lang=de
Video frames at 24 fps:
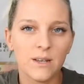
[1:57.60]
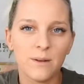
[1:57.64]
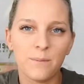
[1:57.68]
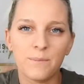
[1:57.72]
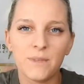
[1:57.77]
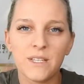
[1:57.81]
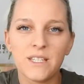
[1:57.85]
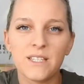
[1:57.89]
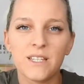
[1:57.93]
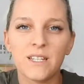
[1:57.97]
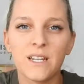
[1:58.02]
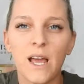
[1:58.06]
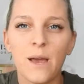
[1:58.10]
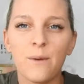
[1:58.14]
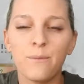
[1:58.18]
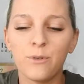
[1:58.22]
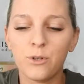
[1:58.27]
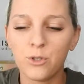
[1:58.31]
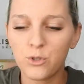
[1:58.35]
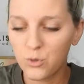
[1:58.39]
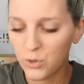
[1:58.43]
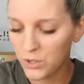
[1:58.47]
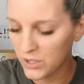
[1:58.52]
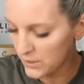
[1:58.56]
ähm, das sind
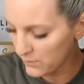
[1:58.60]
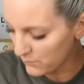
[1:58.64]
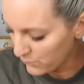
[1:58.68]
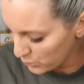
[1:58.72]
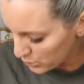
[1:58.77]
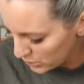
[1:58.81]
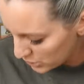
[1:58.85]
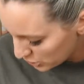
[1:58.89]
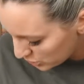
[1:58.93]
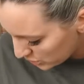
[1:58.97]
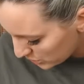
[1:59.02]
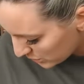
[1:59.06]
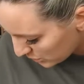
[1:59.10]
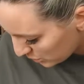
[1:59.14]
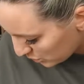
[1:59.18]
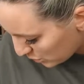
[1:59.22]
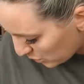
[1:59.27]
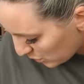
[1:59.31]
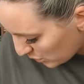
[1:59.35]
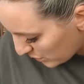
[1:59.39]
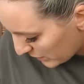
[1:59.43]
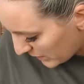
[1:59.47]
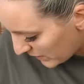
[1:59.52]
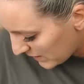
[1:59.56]
einfach solche wunderschönen
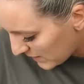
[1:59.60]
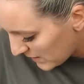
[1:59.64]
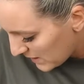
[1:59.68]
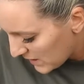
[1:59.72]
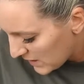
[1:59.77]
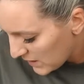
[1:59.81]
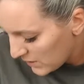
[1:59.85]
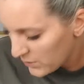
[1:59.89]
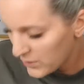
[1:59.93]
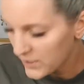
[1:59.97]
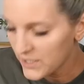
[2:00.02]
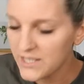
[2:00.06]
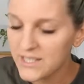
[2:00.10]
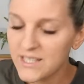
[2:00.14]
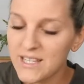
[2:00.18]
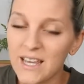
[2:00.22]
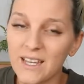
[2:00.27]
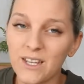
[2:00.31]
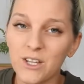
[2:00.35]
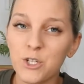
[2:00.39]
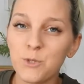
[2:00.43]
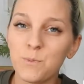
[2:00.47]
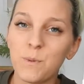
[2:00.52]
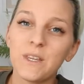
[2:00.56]
Töne. Und ich
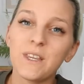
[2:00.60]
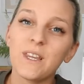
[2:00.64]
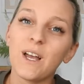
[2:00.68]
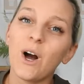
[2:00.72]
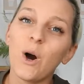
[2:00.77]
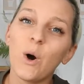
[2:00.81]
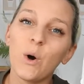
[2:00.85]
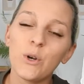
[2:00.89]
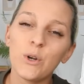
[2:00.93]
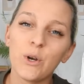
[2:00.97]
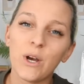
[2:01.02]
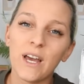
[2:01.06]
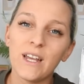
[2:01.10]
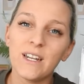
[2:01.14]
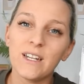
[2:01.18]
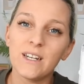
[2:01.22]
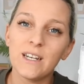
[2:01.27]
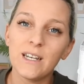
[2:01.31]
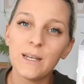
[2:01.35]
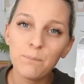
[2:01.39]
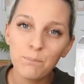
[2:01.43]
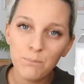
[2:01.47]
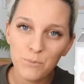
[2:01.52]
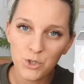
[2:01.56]
zeige später auch noch einen
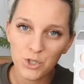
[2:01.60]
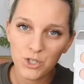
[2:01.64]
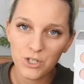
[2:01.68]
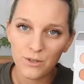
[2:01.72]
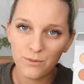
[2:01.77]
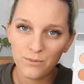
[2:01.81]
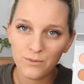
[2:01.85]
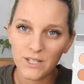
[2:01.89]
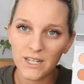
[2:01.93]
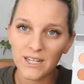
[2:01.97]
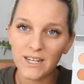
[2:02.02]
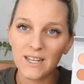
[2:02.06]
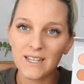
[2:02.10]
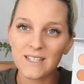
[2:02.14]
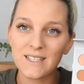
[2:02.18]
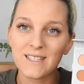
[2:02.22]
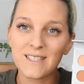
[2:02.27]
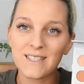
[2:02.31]
Lippenstift, der da